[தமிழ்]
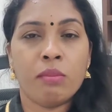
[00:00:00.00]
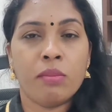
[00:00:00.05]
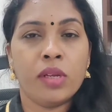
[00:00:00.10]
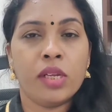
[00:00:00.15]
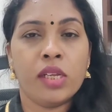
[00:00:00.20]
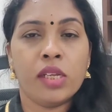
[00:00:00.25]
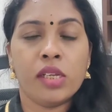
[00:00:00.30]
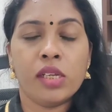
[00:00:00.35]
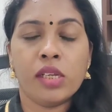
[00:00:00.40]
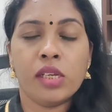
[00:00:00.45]

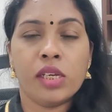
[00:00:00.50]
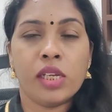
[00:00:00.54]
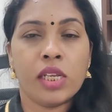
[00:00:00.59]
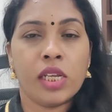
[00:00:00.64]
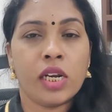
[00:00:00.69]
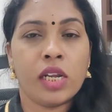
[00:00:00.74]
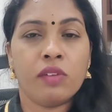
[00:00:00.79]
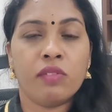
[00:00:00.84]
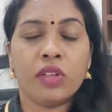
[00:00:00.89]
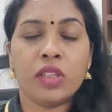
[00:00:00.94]
அன்புக்கு
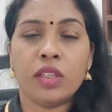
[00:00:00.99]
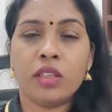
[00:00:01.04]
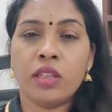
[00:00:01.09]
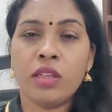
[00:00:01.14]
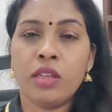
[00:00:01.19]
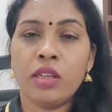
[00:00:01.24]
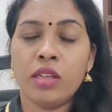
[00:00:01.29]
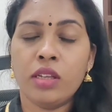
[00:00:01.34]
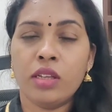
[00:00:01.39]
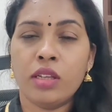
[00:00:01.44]
நிகராக
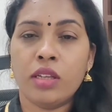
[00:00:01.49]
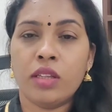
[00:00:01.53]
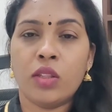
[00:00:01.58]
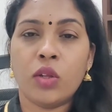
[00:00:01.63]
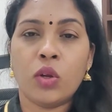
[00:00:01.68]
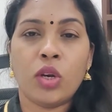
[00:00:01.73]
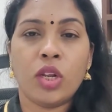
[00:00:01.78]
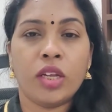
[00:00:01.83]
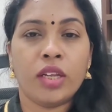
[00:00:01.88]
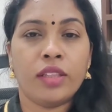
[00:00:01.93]
வந்து இந்த
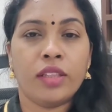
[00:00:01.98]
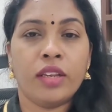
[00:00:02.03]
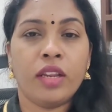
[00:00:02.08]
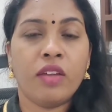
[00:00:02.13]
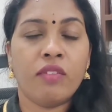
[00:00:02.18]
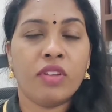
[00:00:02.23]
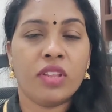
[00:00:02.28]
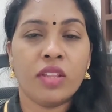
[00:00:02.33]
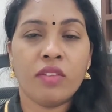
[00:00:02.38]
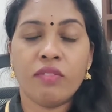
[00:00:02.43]

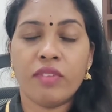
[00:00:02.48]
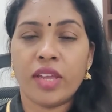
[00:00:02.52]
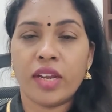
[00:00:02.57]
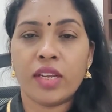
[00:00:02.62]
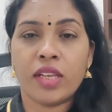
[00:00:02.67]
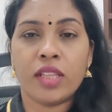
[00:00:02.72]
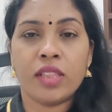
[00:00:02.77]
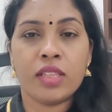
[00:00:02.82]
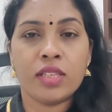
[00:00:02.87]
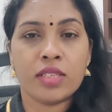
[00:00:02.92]
உலகத்திலே வந்து வேற
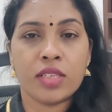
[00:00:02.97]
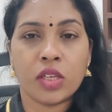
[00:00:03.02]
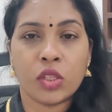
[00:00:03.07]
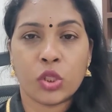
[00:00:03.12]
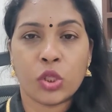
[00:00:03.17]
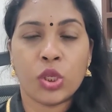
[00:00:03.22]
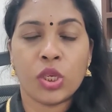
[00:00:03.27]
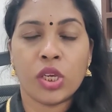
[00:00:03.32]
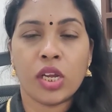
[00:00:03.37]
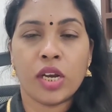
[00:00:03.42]
எந்த
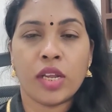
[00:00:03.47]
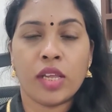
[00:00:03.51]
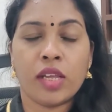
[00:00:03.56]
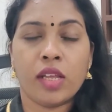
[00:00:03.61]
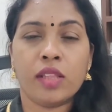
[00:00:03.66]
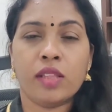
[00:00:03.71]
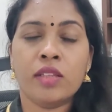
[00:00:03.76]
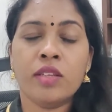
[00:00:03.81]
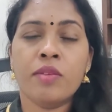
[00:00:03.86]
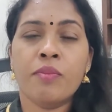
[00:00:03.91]
சக்தியும்
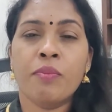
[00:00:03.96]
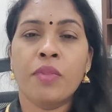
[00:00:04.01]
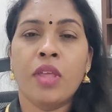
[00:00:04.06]
கிடையாது